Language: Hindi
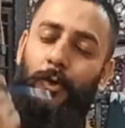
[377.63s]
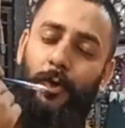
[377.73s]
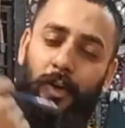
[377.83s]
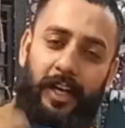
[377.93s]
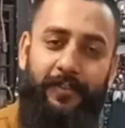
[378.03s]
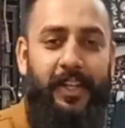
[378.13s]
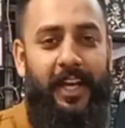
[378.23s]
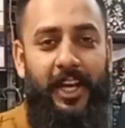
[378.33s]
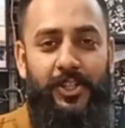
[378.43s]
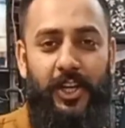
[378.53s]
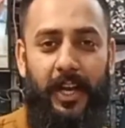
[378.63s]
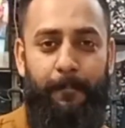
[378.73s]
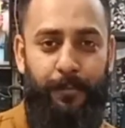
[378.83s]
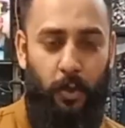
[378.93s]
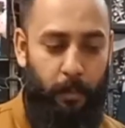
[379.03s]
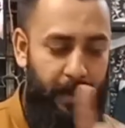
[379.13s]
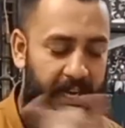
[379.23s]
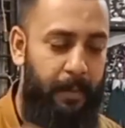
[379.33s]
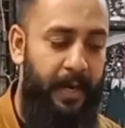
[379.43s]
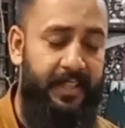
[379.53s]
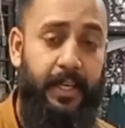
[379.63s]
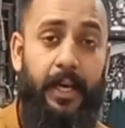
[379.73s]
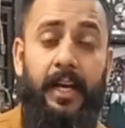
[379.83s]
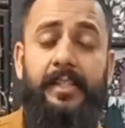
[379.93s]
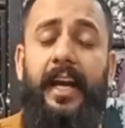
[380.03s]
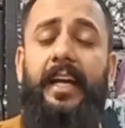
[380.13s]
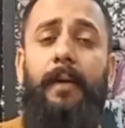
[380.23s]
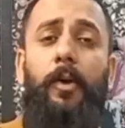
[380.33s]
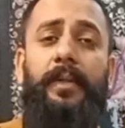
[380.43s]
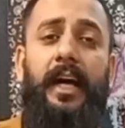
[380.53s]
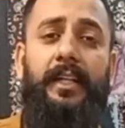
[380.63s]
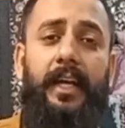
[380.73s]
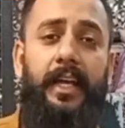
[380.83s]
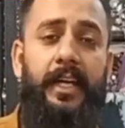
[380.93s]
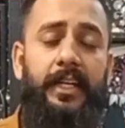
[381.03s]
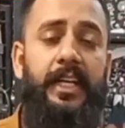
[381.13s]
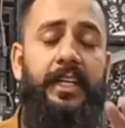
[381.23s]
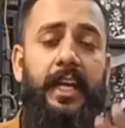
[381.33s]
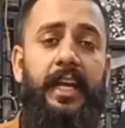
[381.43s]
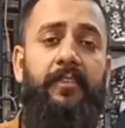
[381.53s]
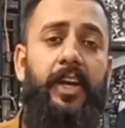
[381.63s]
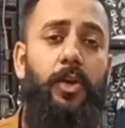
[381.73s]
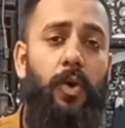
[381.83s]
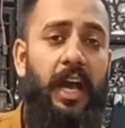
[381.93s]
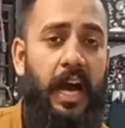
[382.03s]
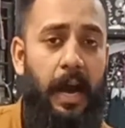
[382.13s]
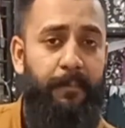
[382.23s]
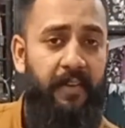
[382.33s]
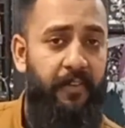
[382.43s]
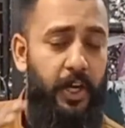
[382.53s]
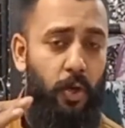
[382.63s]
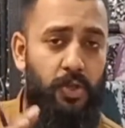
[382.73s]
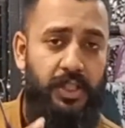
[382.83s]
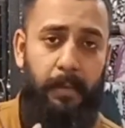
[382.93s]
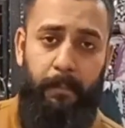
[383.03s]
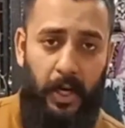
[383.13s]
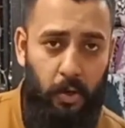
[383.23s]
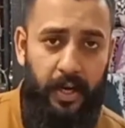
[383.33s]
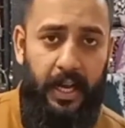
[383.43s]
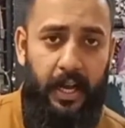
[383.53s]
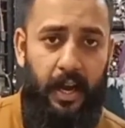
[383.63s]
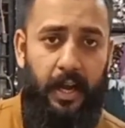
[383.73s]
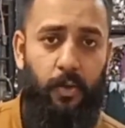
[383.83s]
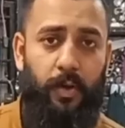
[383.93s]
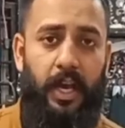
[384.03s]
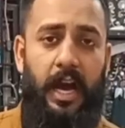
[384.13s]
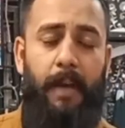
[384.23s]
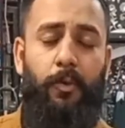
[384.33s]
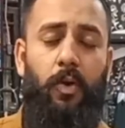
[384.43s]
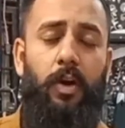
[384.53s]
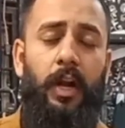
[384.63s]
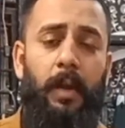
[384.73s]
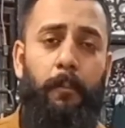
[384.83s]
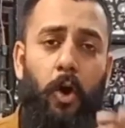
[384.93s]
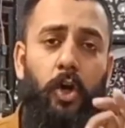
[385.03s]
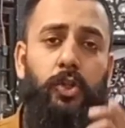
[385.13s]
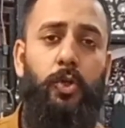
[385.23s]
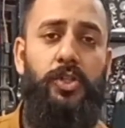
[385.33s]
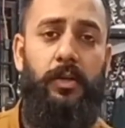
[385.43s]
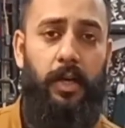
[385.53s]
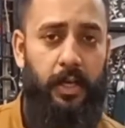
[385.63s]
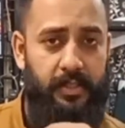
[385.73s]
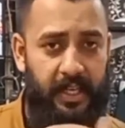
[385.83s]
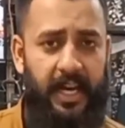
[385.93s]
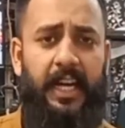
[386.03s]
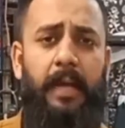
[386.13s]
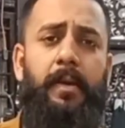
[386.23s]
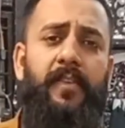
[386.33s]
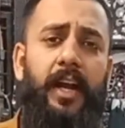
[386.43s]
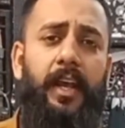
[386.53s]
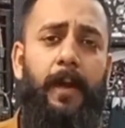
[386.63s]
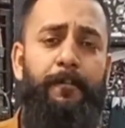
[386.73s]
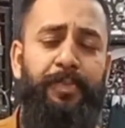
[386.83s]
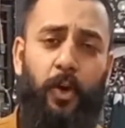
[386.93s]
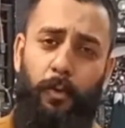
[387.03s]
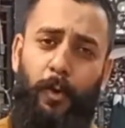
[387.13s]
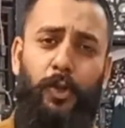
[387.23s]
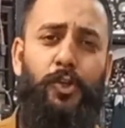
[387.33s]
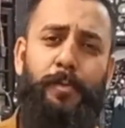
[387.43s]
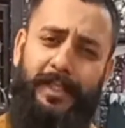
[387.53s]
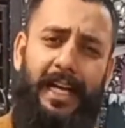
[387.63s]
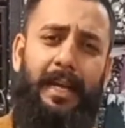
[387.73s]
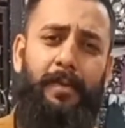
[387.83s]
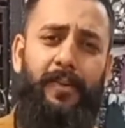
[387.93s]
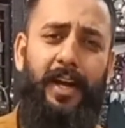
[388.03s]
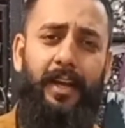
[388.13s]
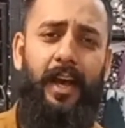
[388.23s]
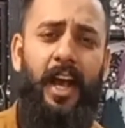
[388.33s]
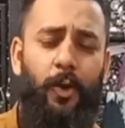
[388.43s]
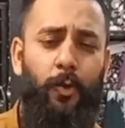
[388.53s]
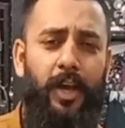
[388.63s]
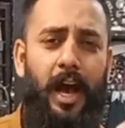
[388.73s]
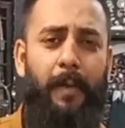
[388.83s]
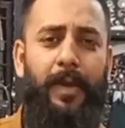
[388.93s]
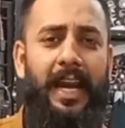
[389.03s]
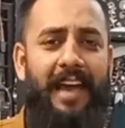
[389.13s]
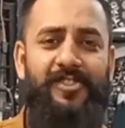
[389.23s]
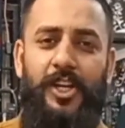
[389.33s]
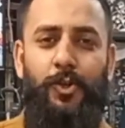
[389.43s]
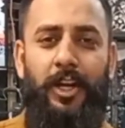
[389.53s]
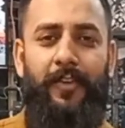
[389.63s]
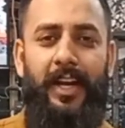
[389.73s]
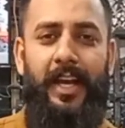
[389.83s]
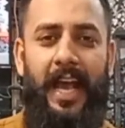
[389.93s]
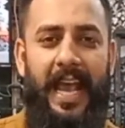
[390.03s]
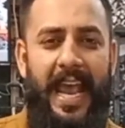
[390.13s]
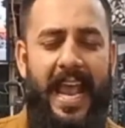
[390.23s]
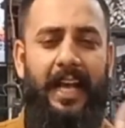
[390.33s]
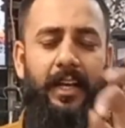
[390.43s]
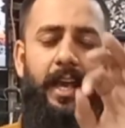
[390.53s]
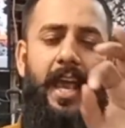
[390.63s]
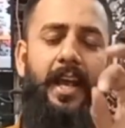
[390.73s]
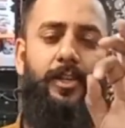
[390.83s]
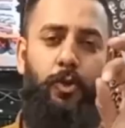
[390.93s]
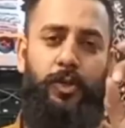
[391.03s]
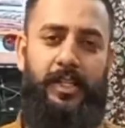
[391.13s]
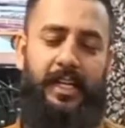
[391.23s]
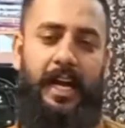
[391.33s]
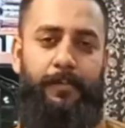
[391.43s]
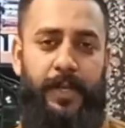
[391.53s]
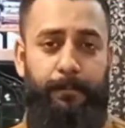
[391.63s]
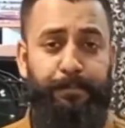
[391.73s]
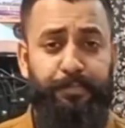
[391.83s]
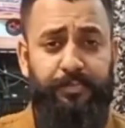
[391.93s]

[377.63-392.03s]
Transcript: तो उनको गिफ्ट देंगे इनशाला तो पहली बात ये सेकेंड सेकंड आपको बता दें कि ये डिटेलिंग वीडियो है आपने वीडियो को स्किप बिल्कुल नहीं करना क्योंकि आपको बहुत कुछ सिखाने भी वाली है और बहुत कुछ बताने भी वाली है क्योंकि आपकी लाइफ चेंज होने वाली है एक एक छोटे से काम से